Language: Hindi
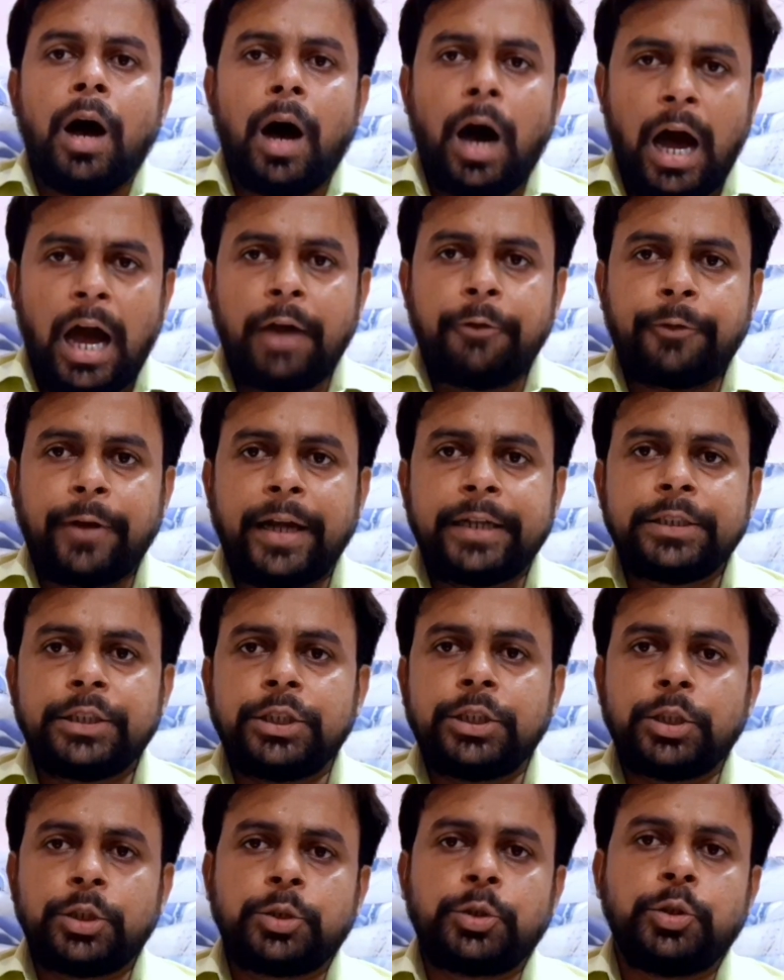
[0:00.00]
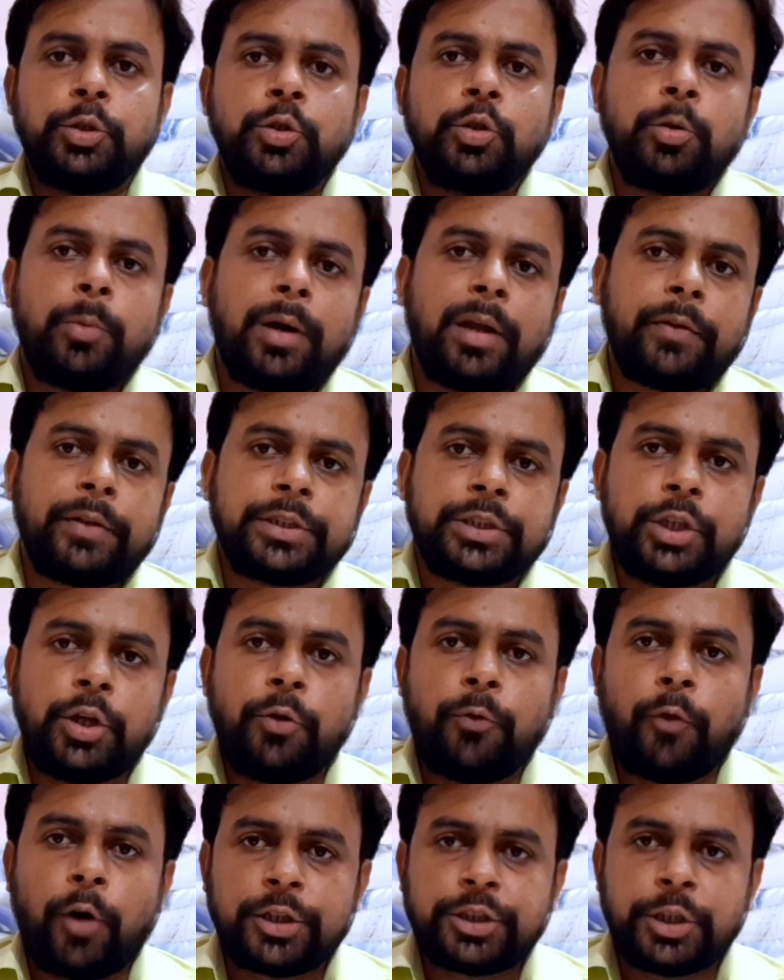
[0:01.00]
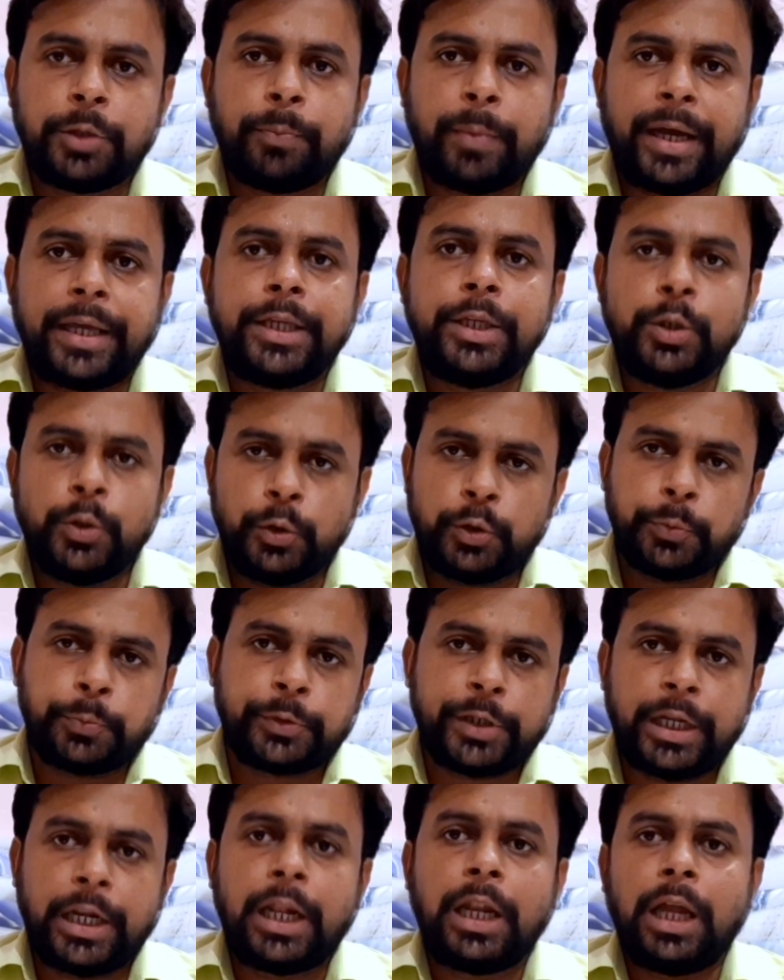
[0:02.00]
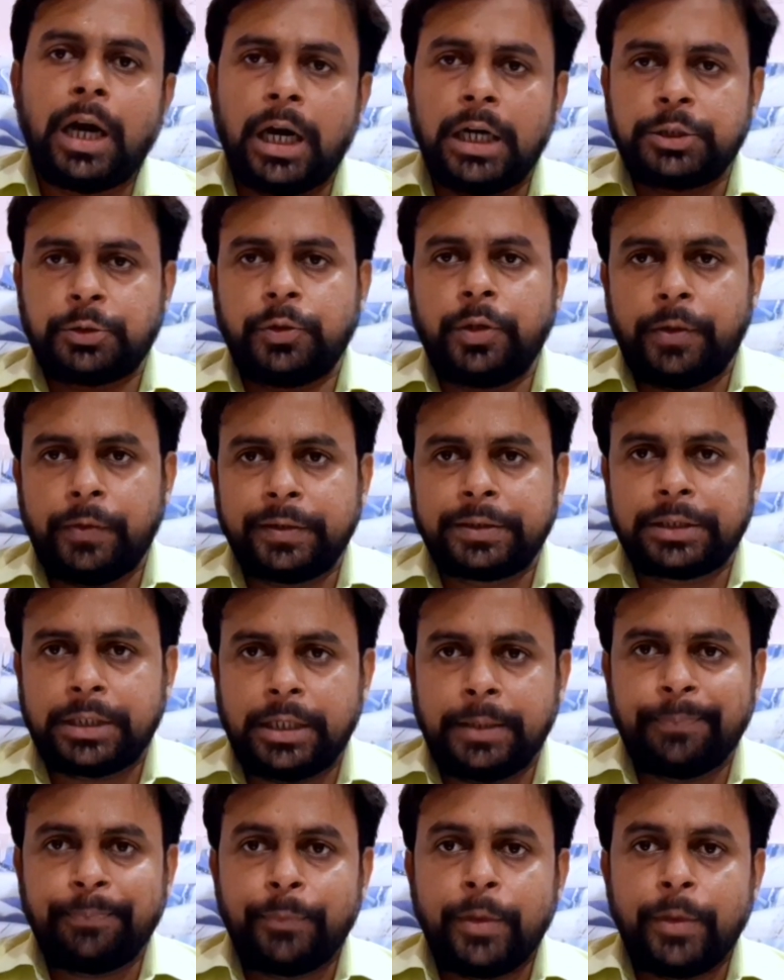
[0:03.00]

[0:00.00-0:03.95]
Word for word: हाय फ्रेंड्स दिस अश्विनी कुमार अवस्थी वाचिंग माय यूट्यूब चैनल अश्विनी अवस्थी